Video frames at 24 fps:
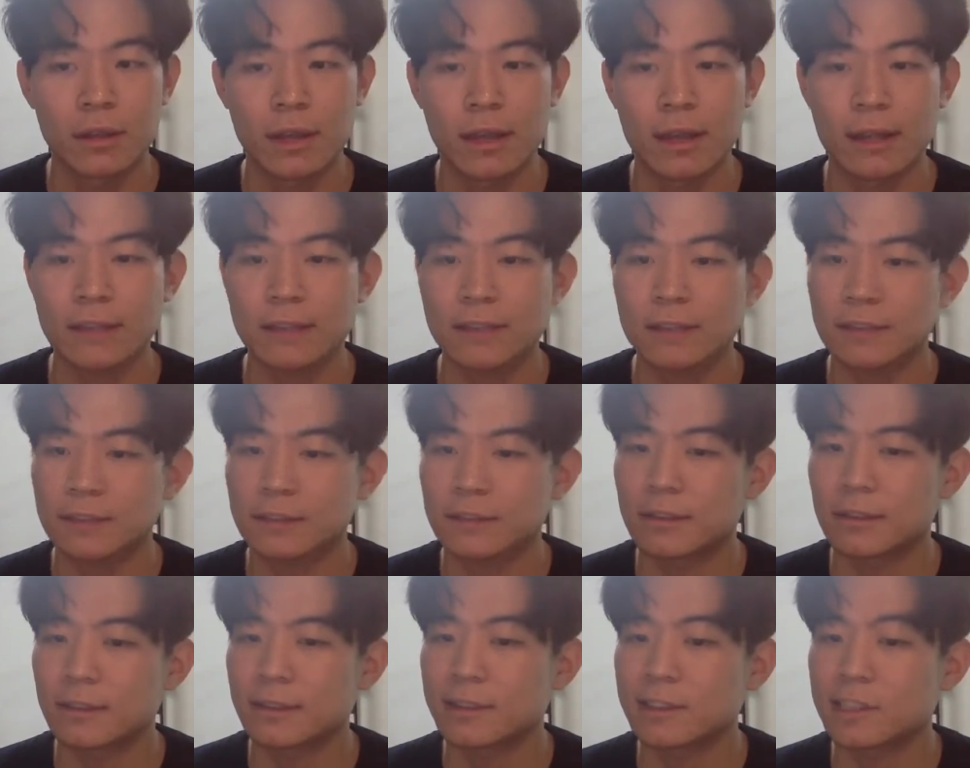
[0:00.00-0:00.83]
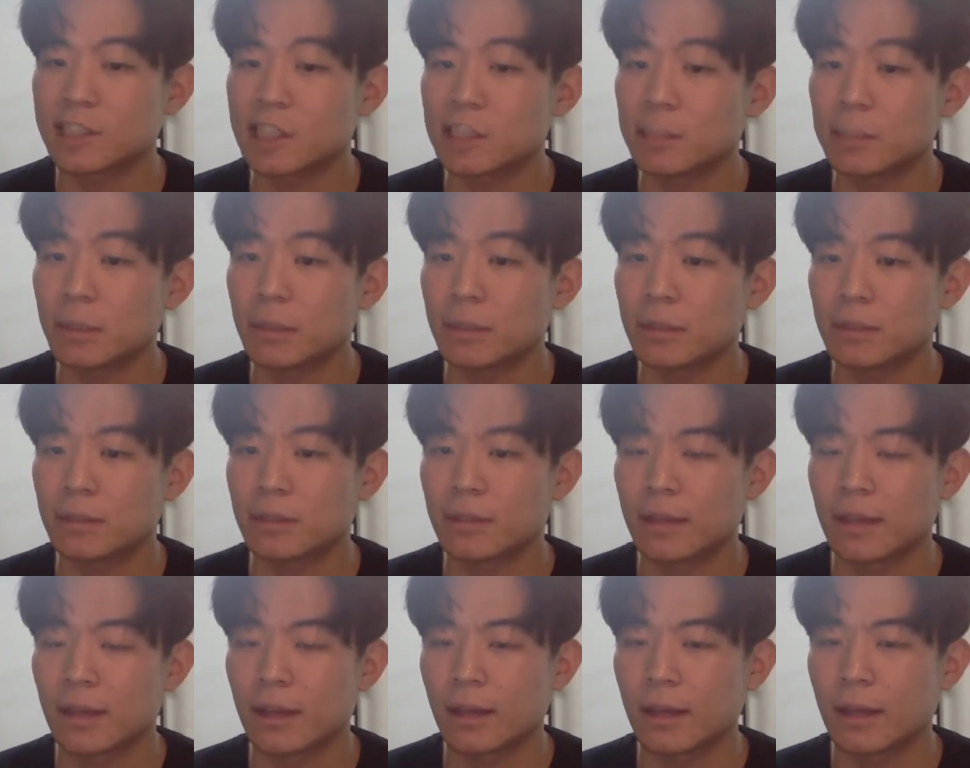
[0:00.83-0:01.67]
A6라는 칩이
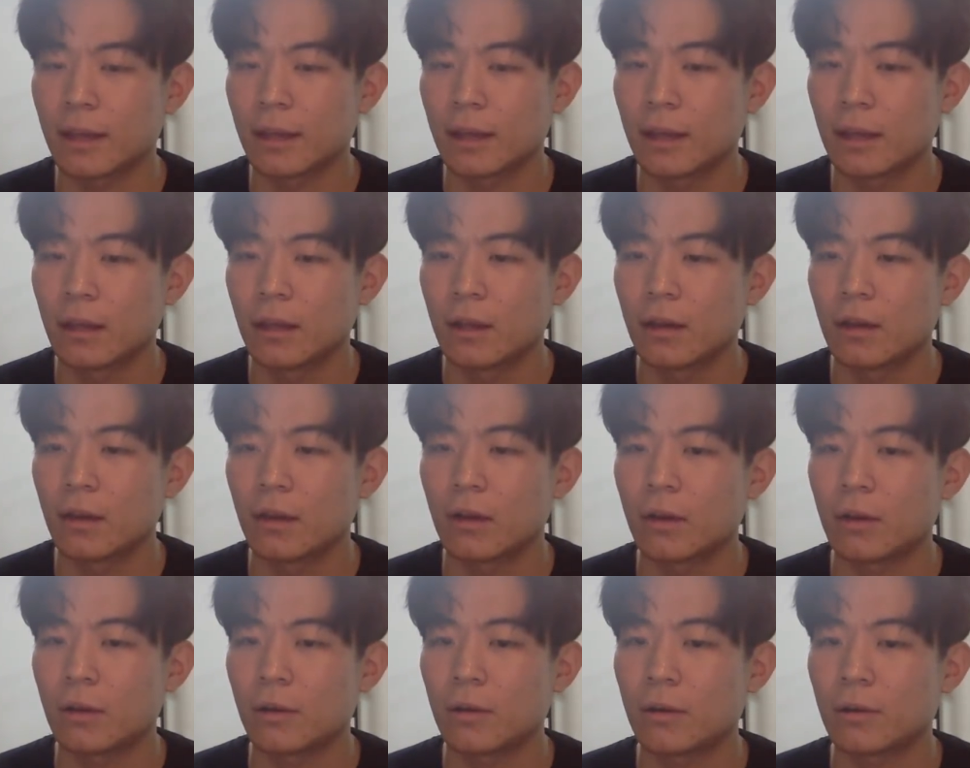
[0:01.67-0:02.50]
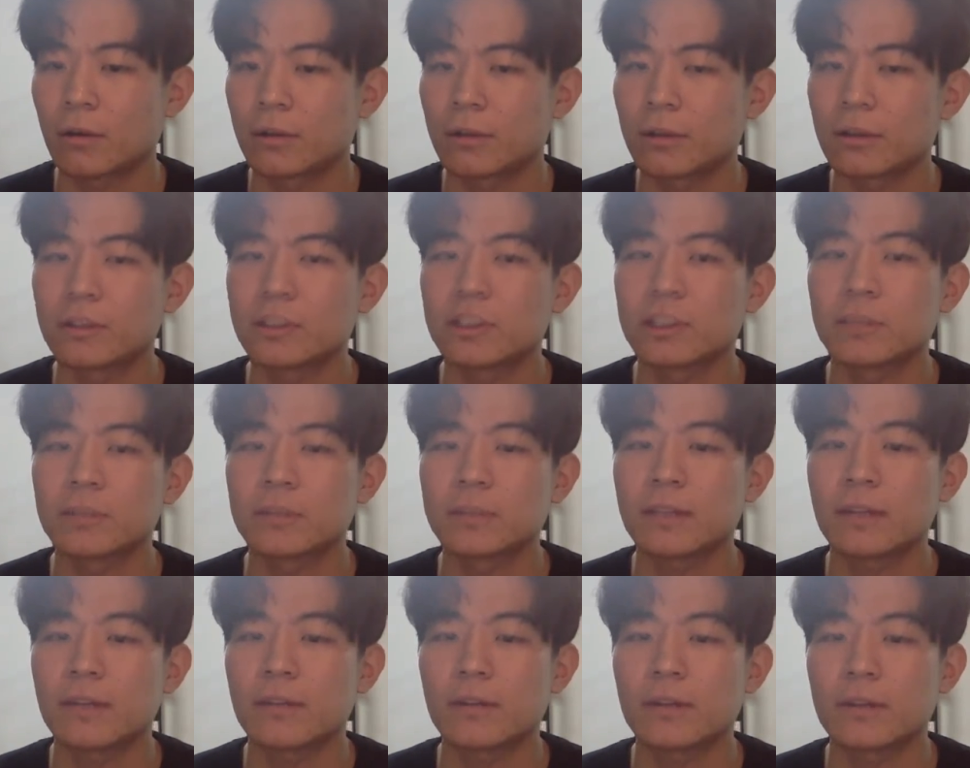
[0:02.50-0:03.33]
있는데 어, 그런 칩을
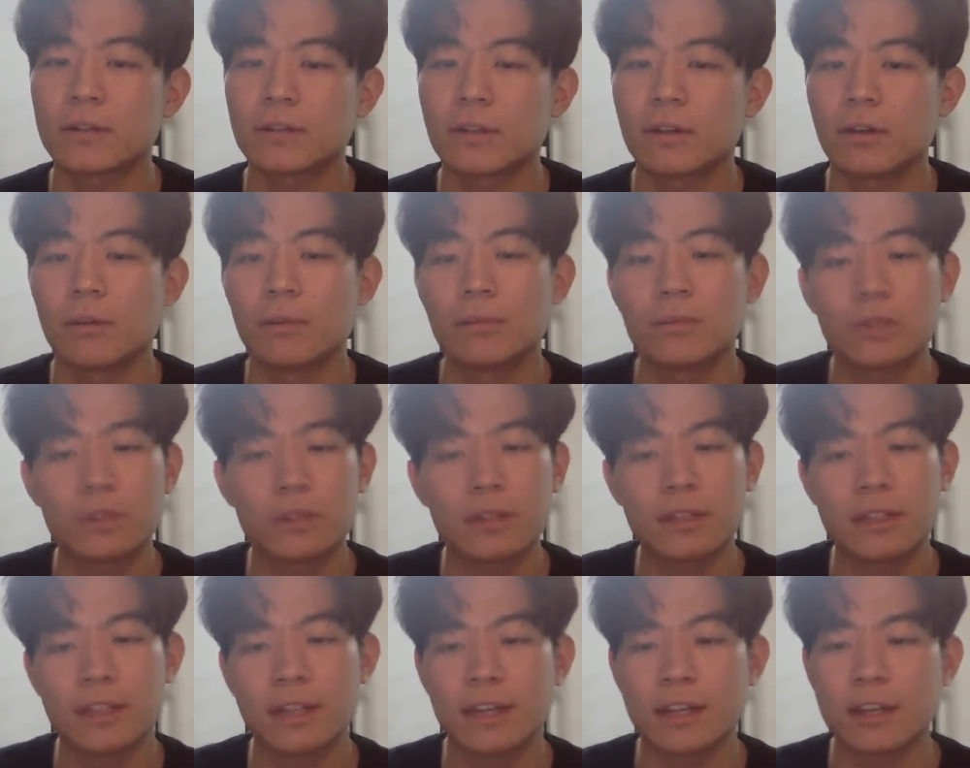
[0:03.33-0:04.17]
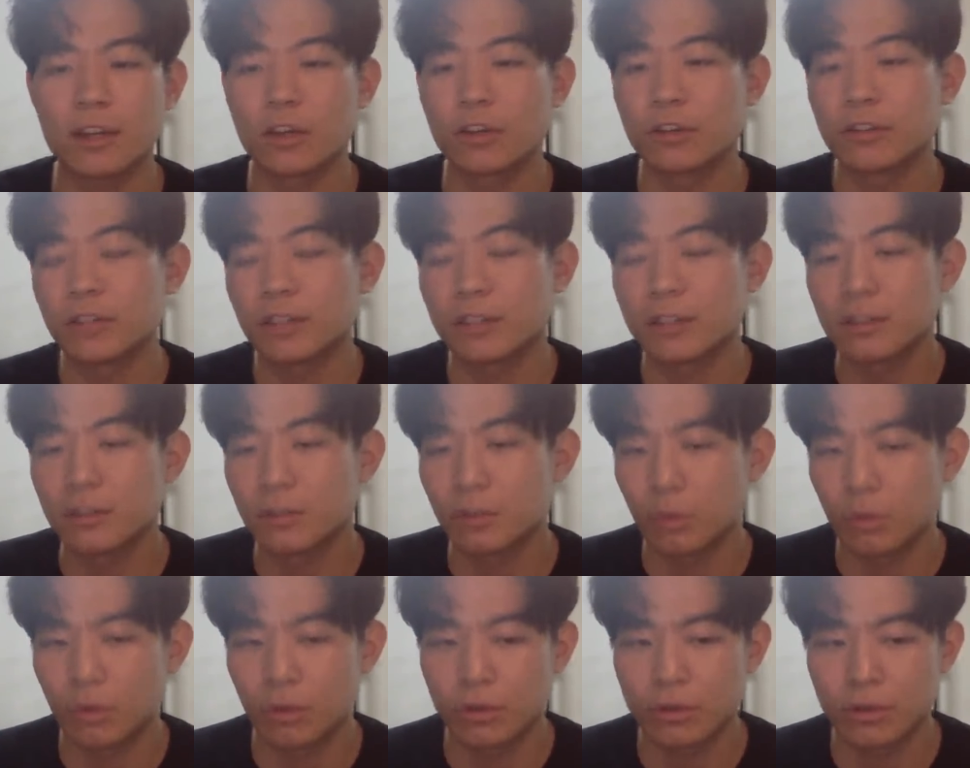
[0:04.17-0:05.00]
사용해서 엄청난 양의 연산을
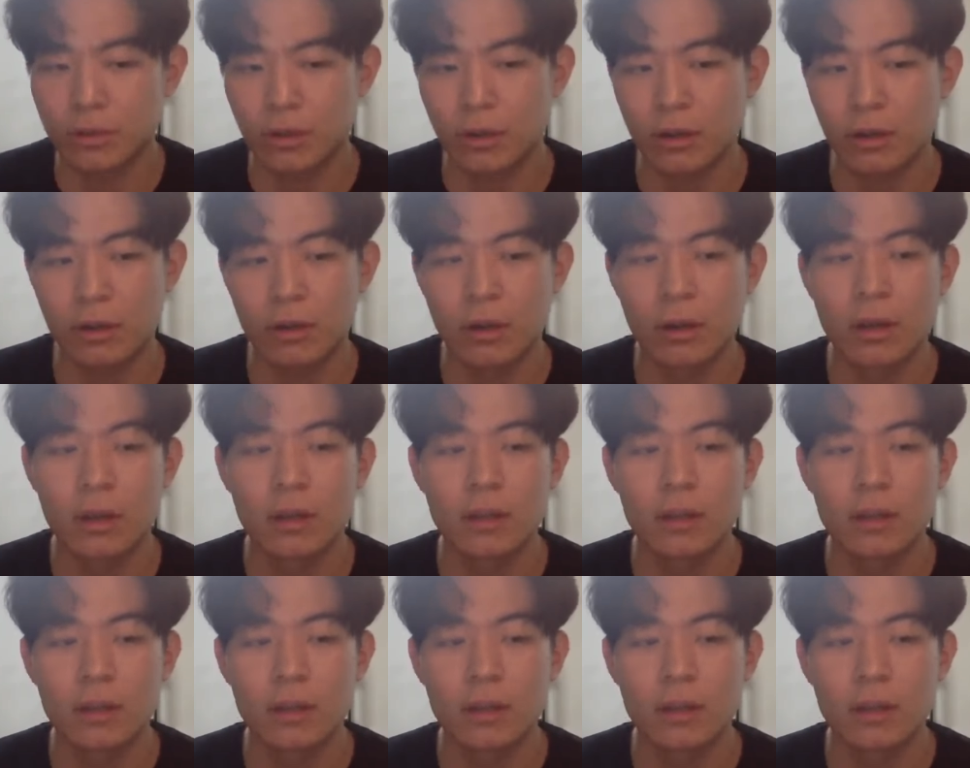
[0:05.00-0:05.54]
돌려서요.